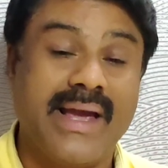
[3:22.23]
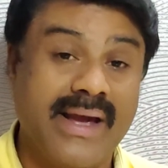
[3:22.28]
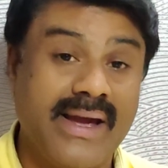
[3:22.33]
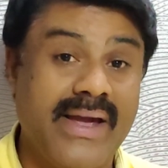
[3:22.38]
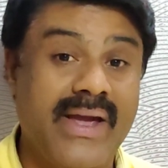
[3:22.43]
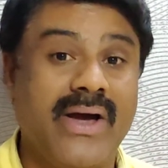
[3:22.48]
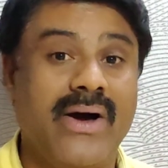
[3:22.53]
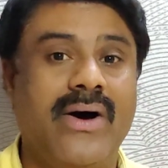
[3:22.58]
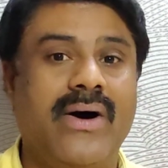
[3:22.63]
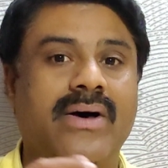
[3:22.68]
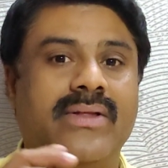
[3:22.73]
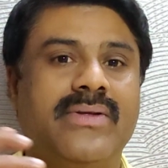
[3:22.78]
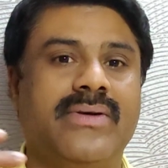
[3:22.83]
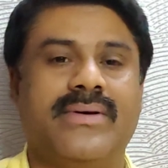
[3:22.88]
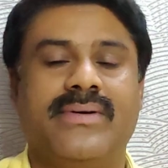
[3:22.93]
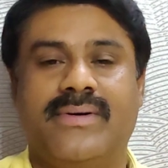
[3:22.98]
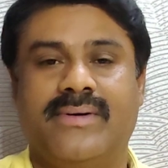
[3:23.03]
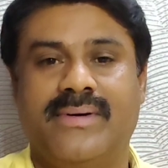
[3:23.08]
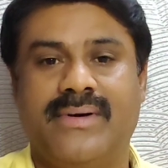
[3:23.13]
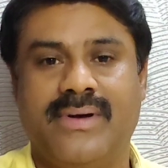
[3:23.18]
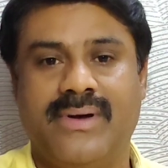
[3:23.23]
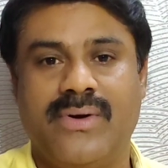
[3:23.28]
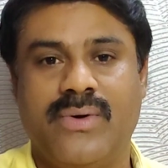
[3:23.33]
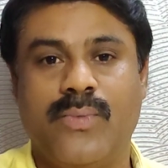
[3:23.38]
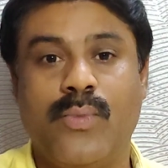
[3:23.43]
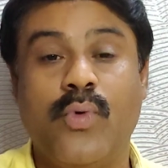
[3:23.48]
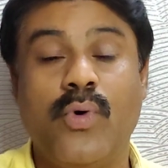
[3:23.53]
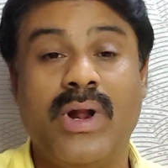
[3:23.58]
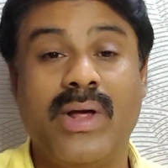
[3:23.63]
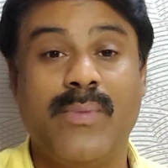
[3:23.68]
எங்கேயாவது
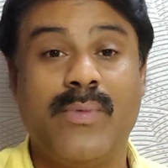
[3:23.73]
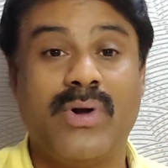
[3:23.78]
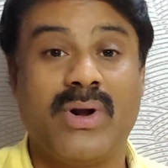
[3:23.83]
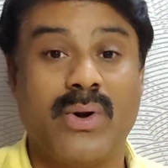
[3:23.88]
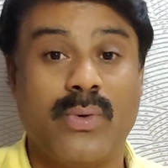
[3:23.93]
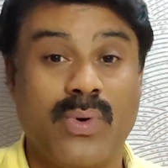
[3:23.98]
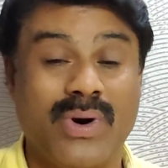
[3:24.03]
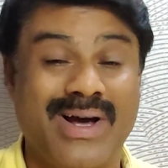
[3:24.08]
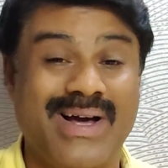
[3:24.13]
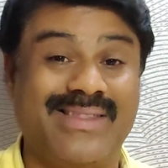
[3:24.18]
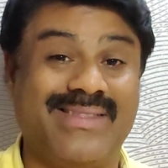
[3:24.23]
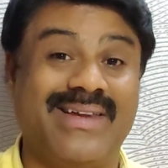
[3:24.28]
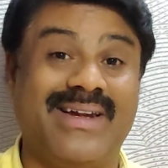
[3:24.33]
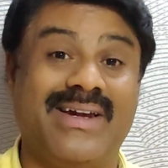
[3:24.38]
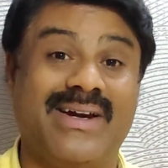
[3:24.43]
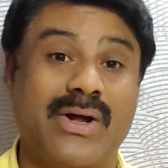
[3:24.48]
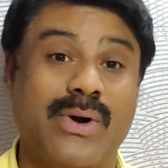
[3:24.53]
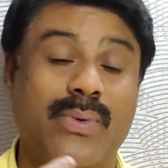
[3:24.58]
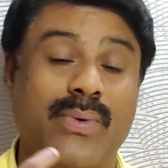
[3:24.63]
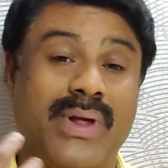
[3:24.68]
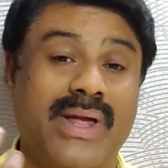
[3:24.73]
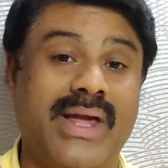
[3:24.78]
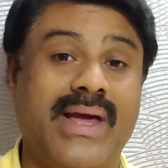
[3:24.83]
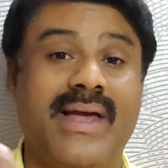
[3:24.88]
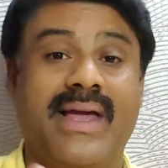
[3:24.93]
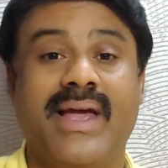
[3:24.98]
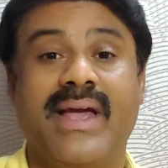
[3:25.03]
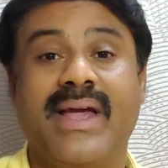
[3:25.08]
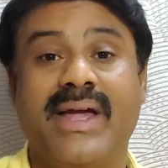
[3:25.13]
மூளை முடுக்கில் உலகத்தில் இருக்கக்கூடிய